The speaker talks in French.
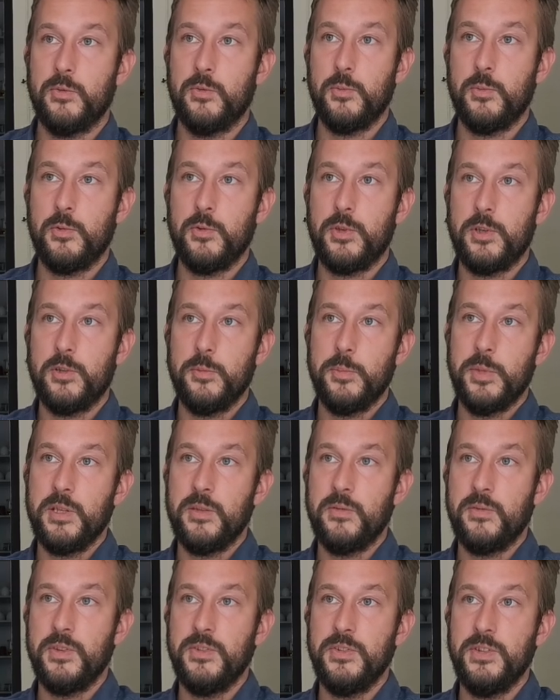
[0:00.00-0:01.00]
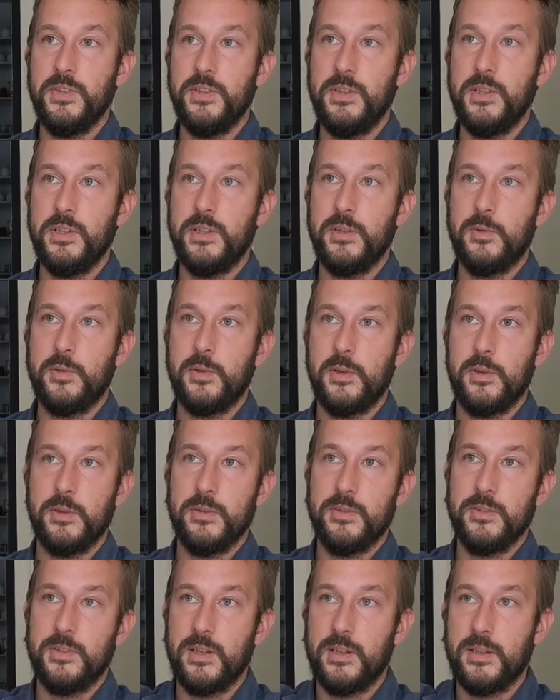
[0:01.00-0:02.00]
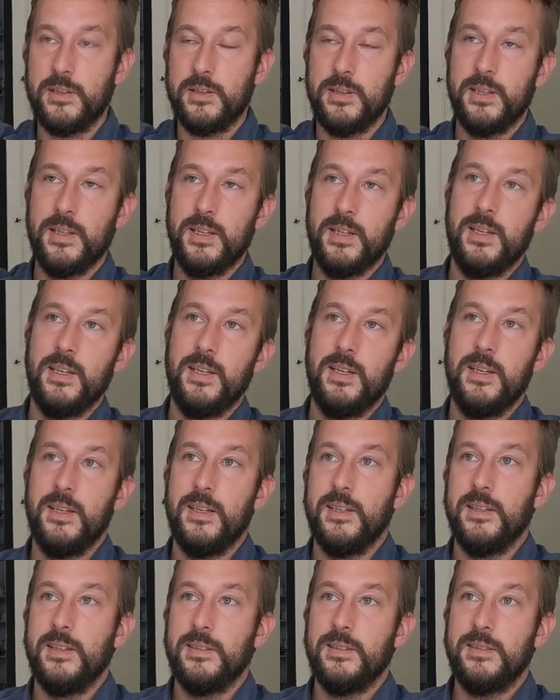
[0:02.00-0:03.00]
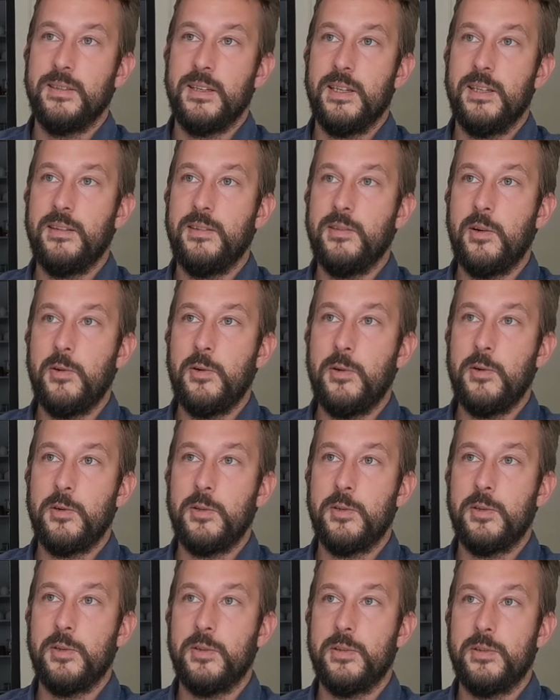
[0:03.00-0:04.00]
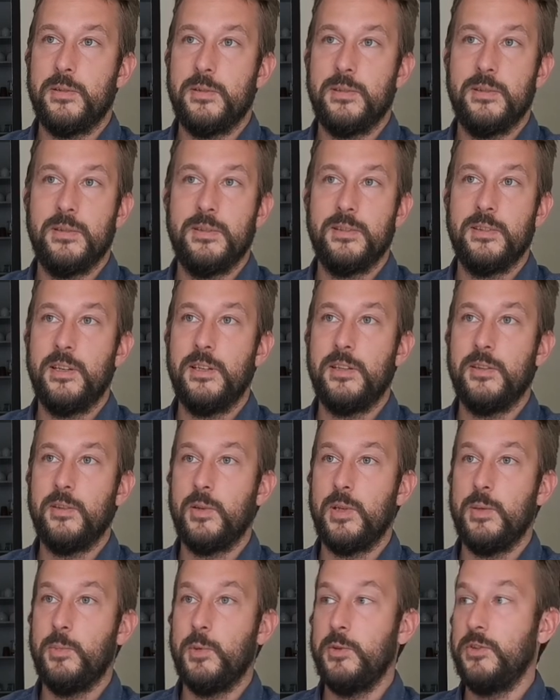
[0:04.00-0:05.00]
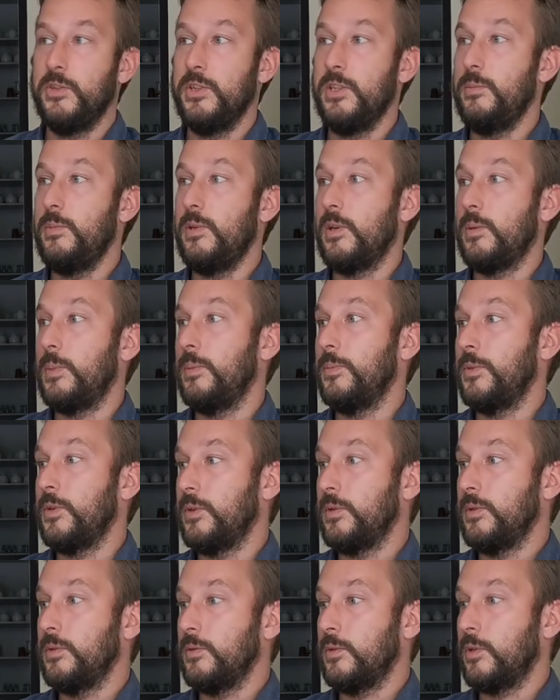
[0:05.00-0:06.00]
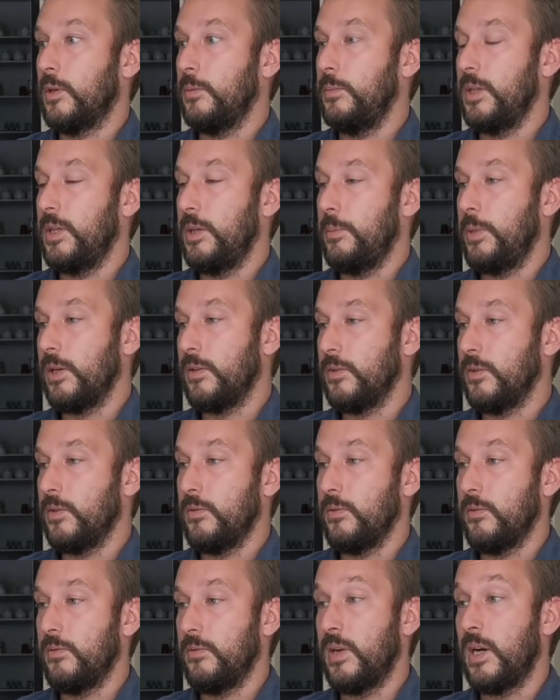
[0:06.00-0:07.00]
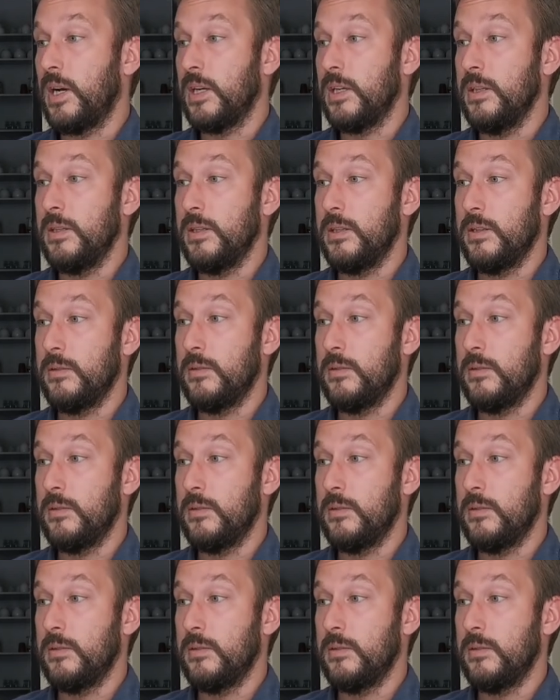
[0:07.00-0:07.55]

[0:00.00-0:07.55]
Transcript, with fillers: tout le monde en bénéficie et donc euh, ça, ça, étend, euh, ça les possibles. Et en même temps, comme il y a des personnes variées,